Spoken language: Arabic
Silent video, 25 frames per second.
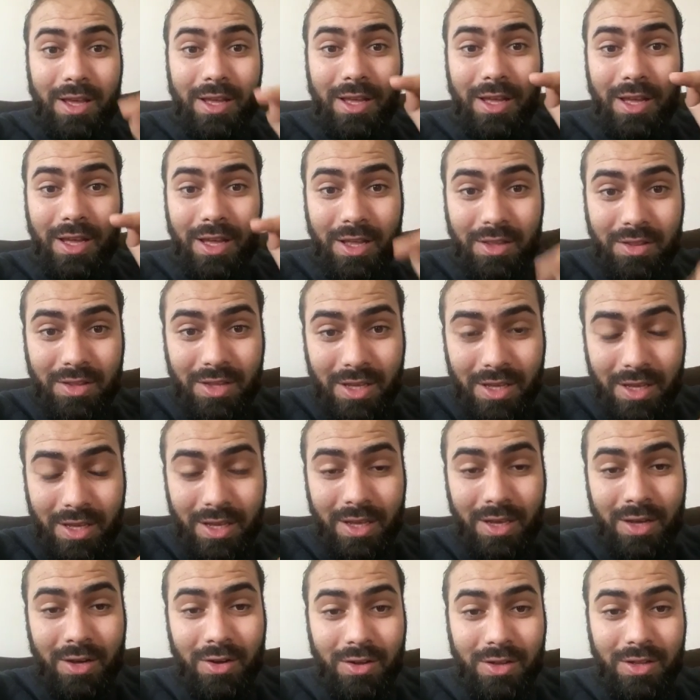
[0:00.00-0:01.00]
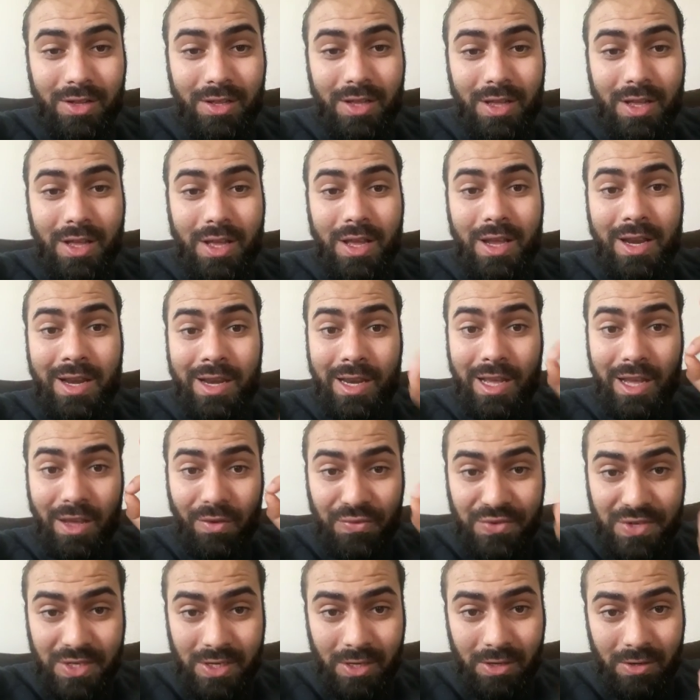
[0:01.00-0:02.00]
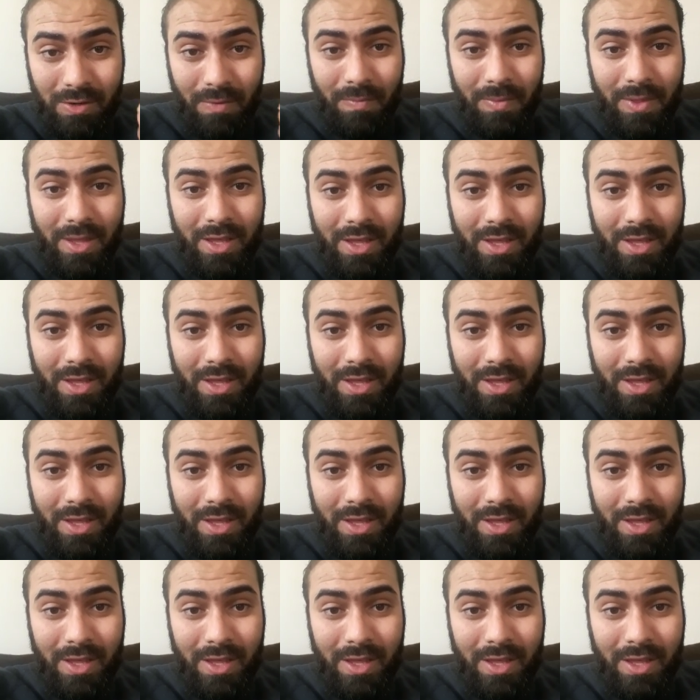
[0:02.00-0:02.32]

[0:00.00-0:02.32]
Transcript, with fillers: هذه هي العفسه